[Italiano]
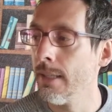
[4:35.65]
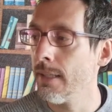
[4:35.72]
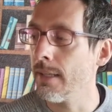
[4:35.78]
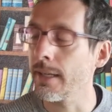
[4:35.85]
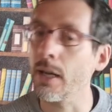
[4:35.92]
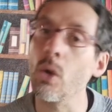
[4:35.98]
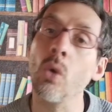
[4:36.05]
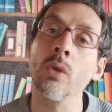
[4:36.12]

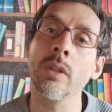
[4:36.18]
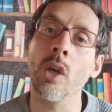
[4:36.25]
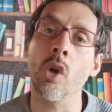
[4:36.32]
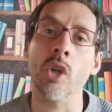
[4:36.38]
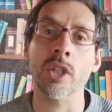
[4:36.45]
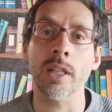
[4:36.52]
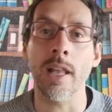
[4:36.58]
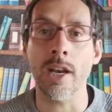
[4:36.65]
racconti
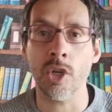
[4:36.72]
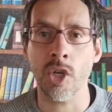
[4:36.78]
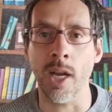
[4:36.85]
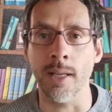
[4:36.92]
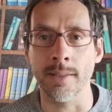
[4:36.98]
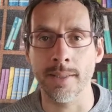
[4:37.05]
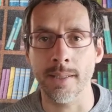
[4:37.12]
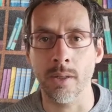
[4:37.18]
cose della
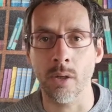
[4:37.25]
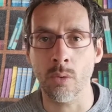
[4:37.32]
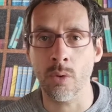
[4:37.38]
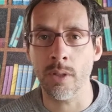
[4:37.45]
scienza, no?